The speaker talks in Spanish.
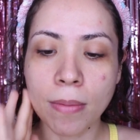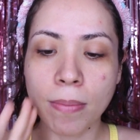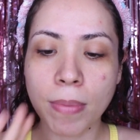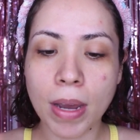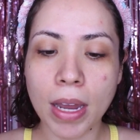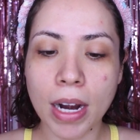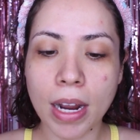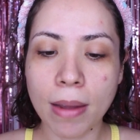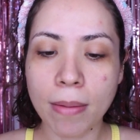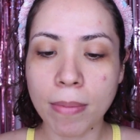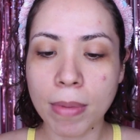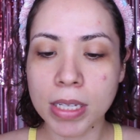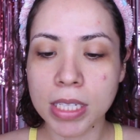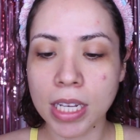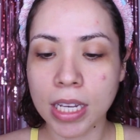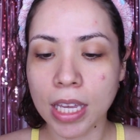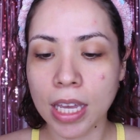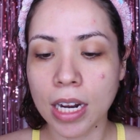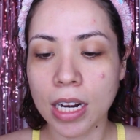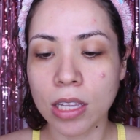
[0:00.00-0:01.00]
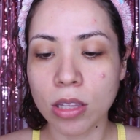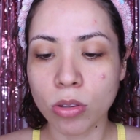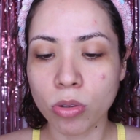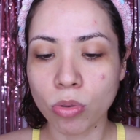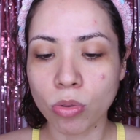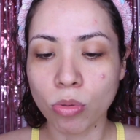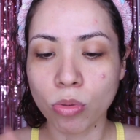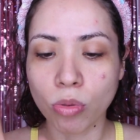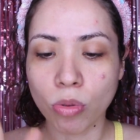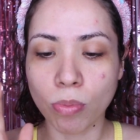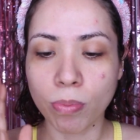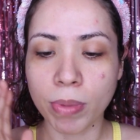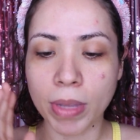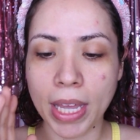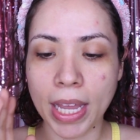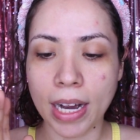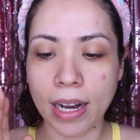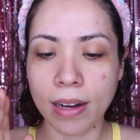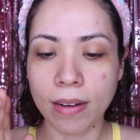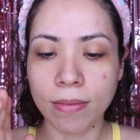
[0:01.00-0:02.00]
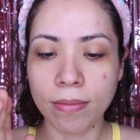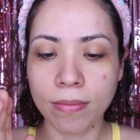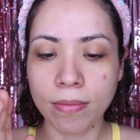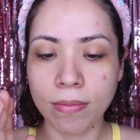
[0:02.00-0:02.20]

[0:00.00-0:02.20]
para masajear en tu piel.